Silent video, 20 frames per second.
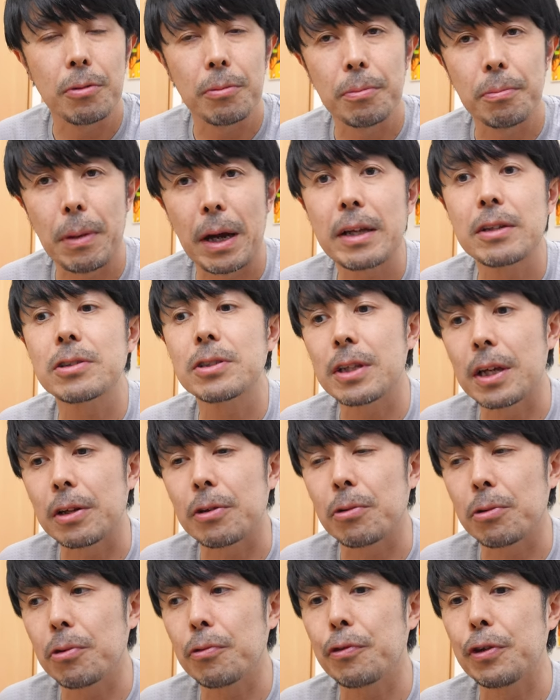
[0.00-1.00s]
マイク性
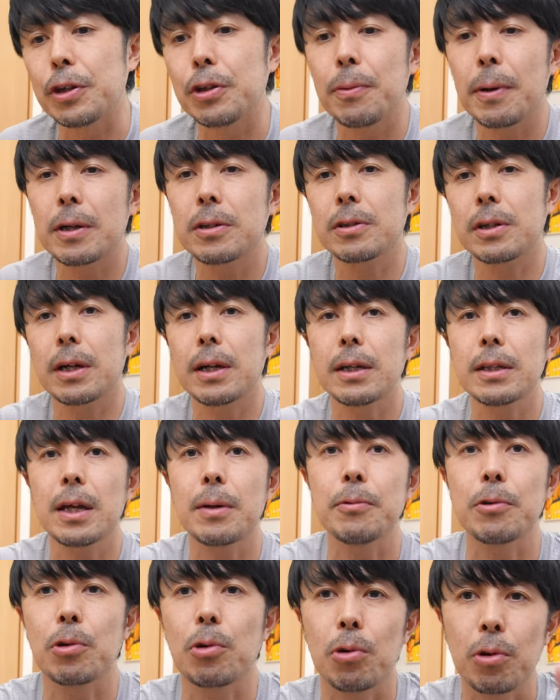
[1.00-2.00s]
能のフィードバックから
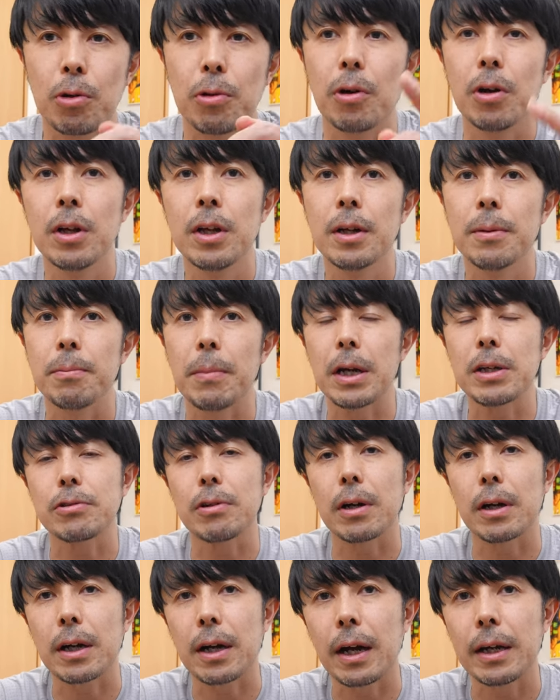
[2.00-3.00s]
多分この
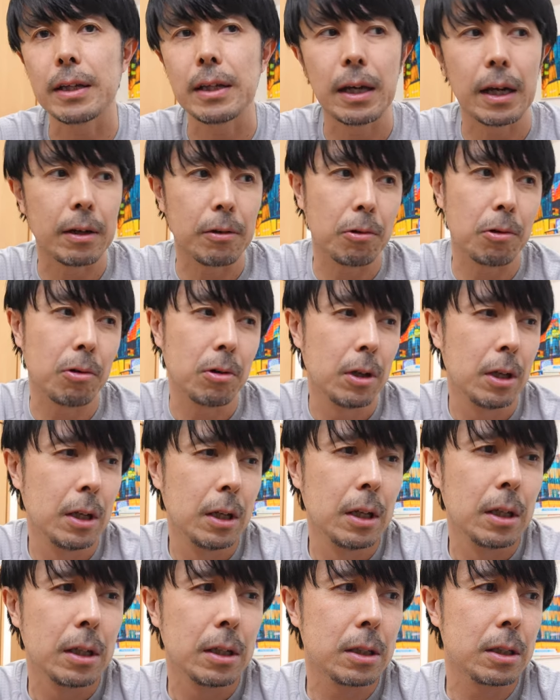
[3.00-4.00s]
マイクは
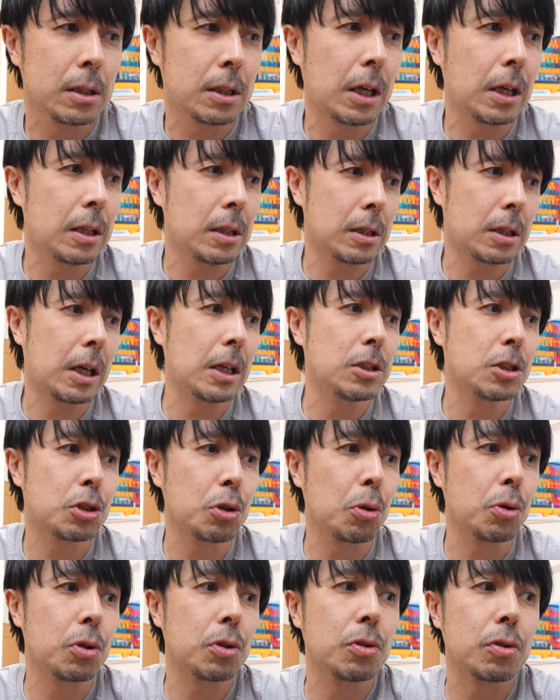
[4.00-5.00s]
検
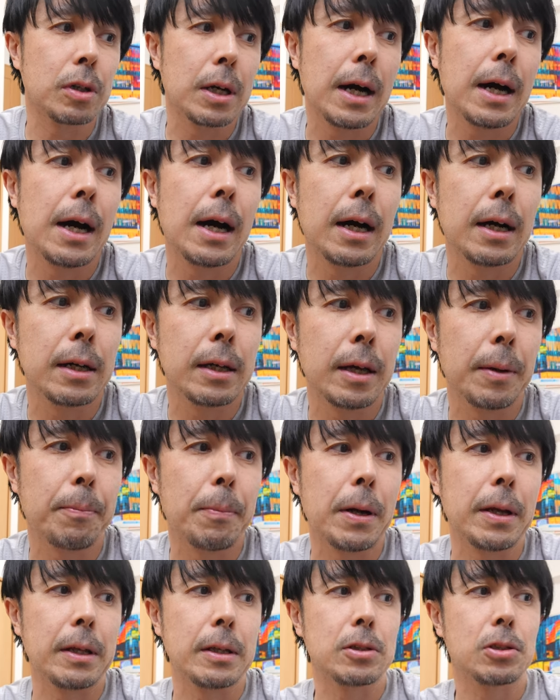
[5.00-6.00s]
証というか、やっ
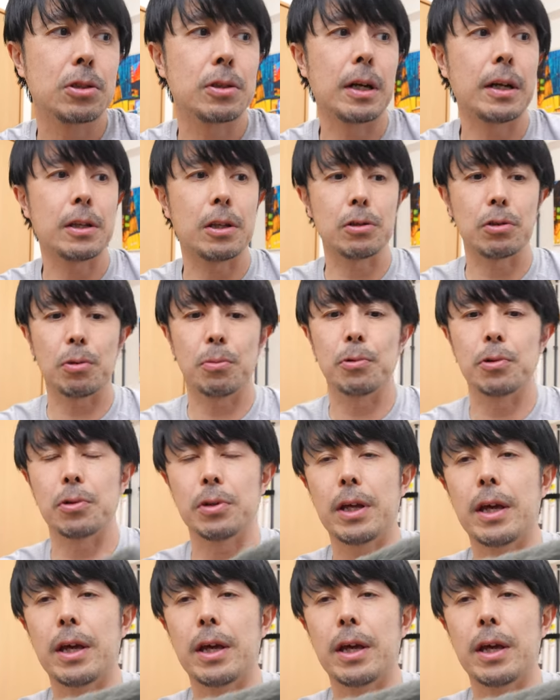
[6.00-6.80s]
ぱり作られてると思うの